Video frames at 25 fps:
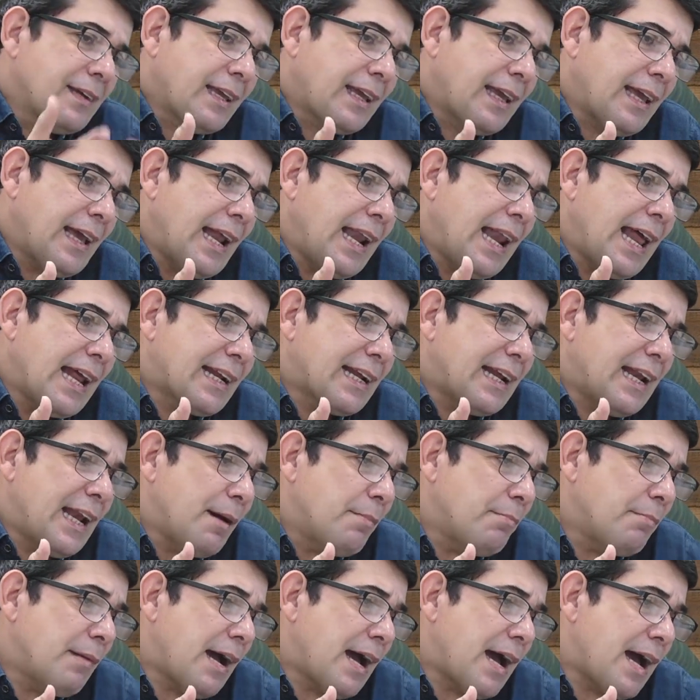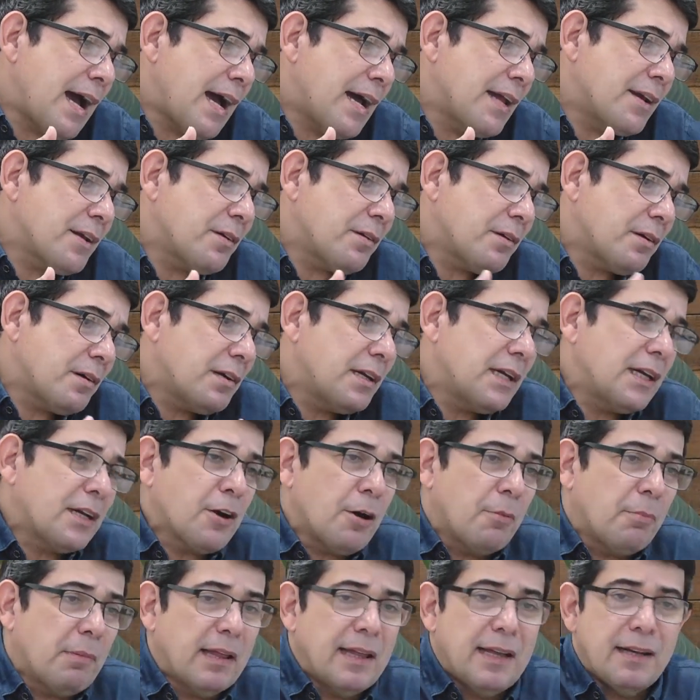que alargue la mano y
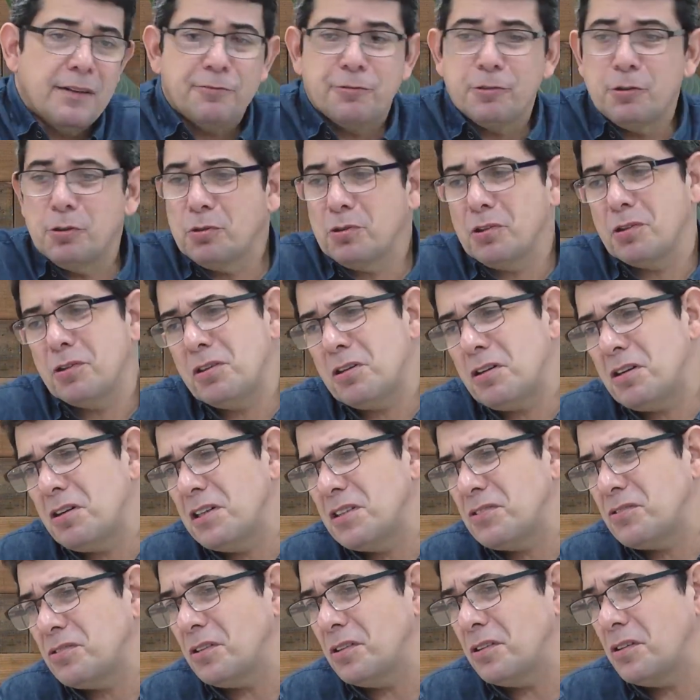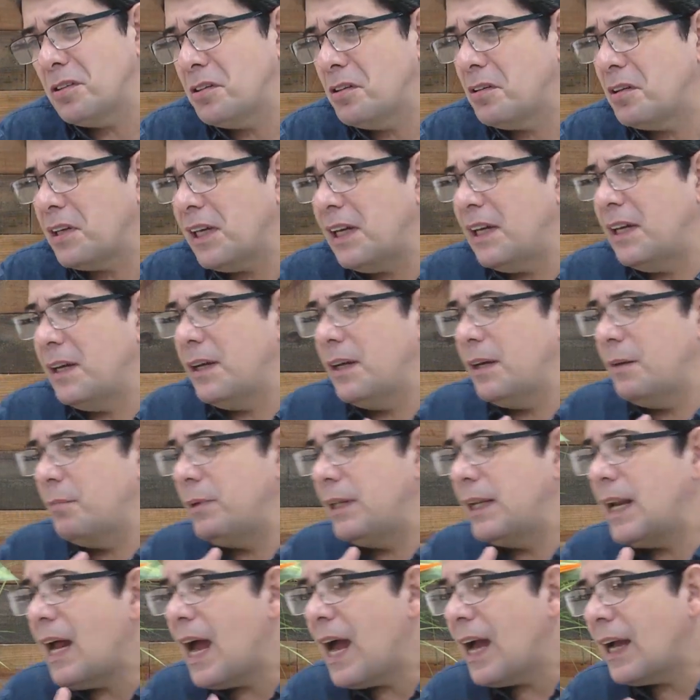coma del fruto, no, eso no, que
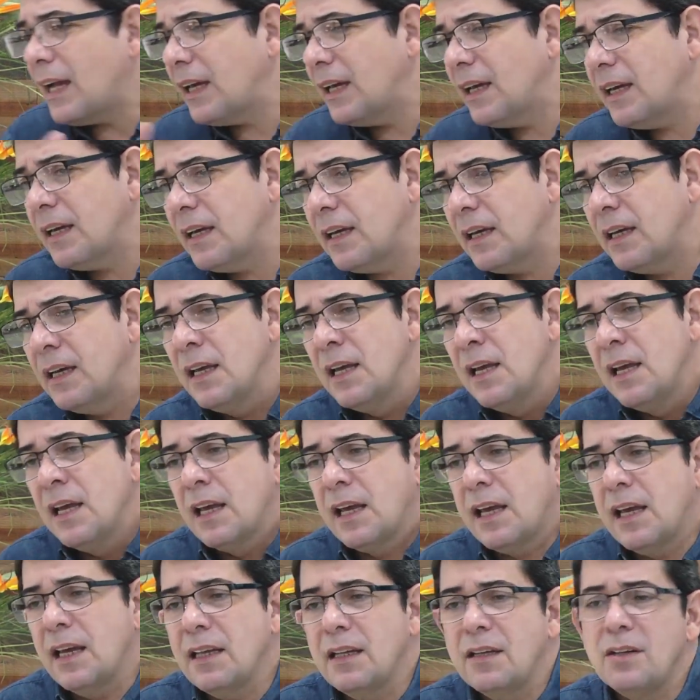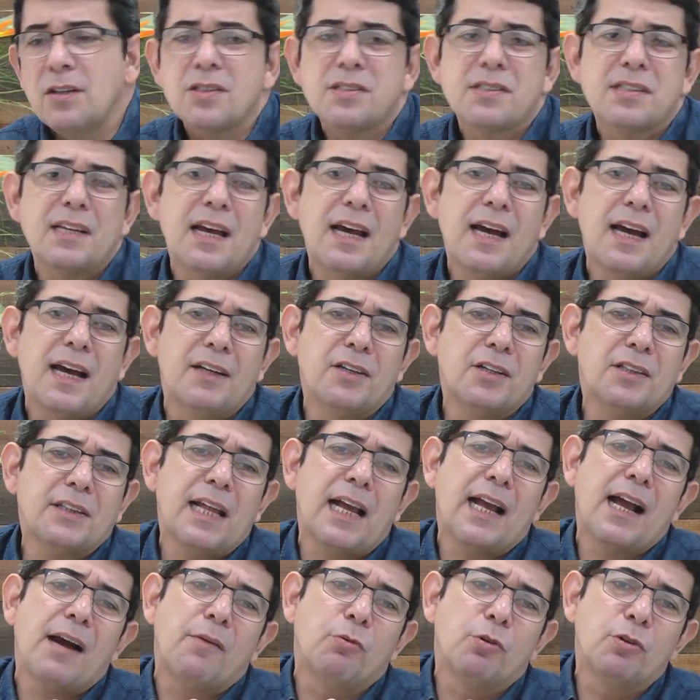mira, que, que no sea, no
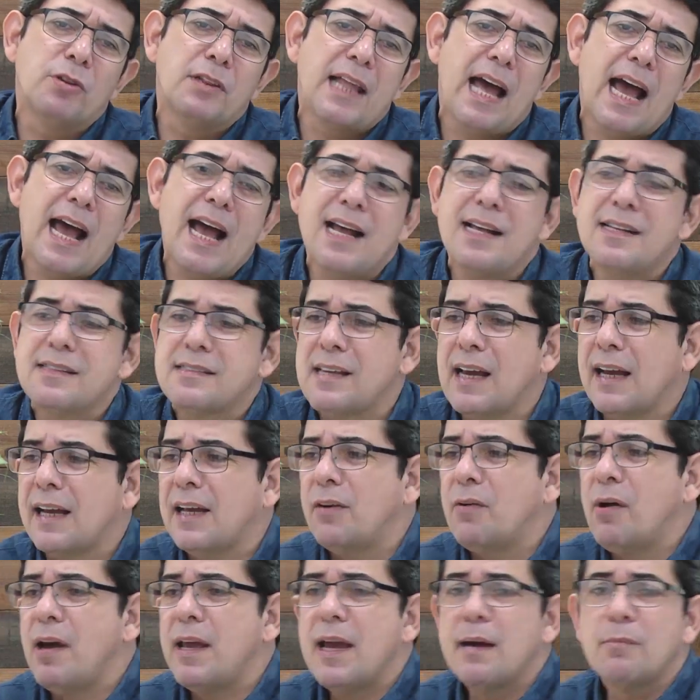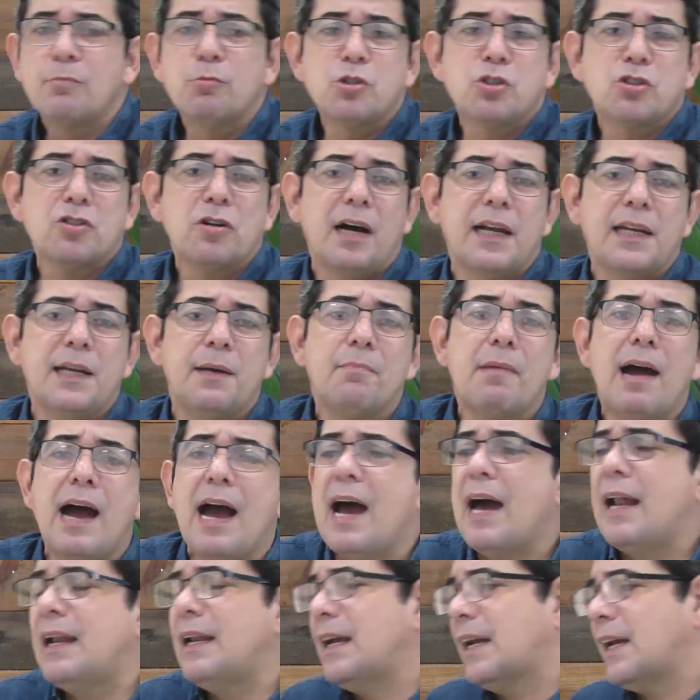tenga abundancia, que no hayan muchos
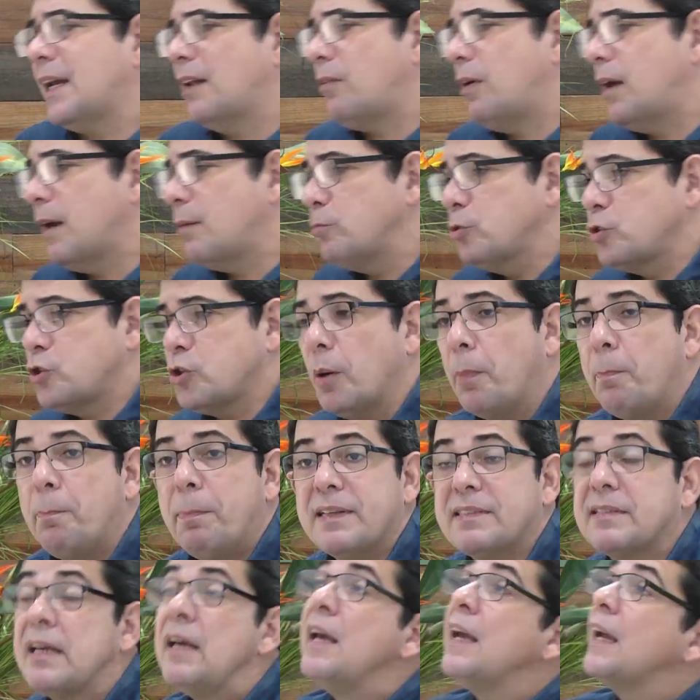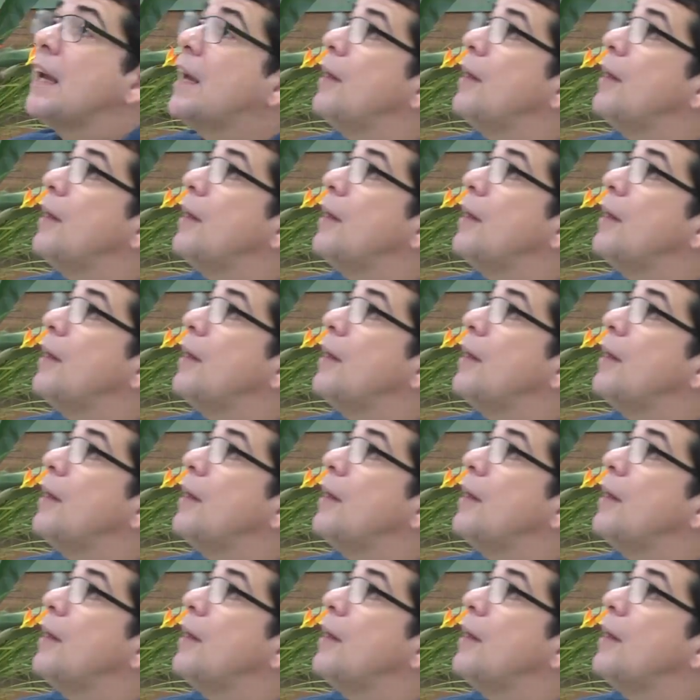animales, que no hayan muchos peces,